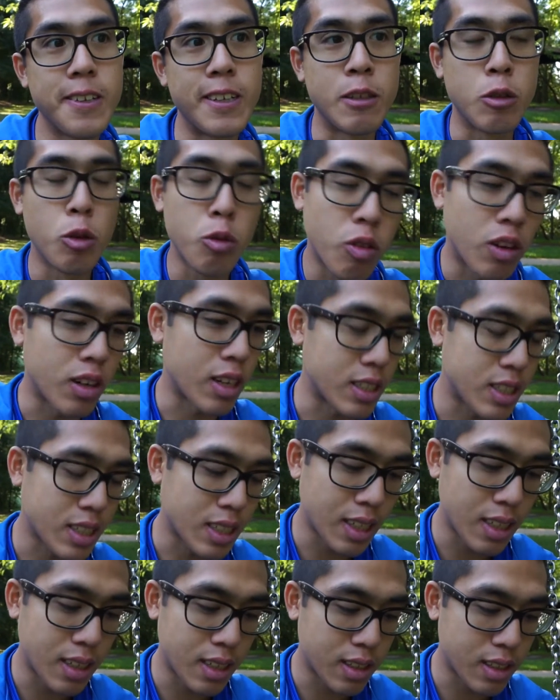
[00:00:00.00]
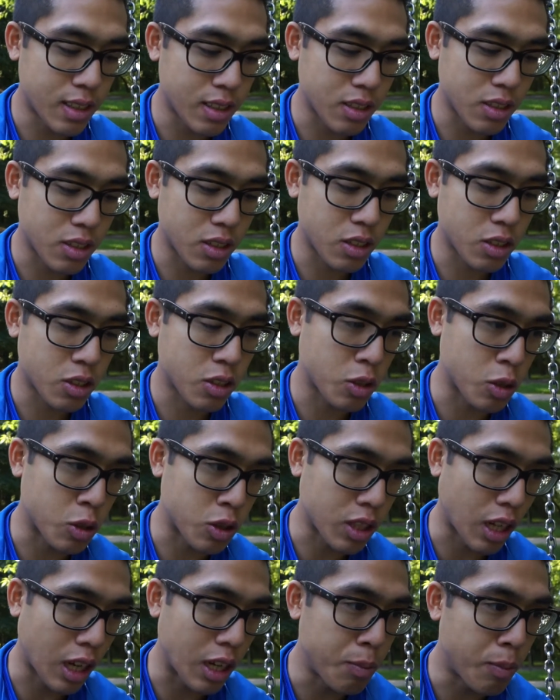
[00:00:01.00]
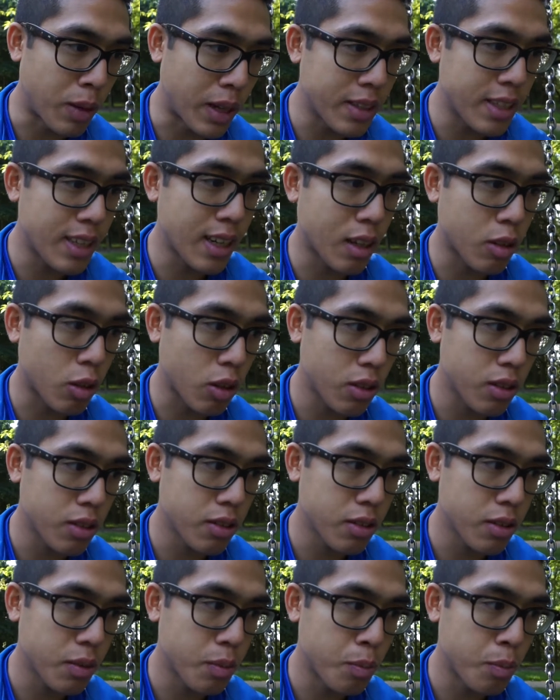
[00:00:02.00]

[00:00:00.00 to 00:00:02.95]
Et donc voilà, ça, ce sera une manière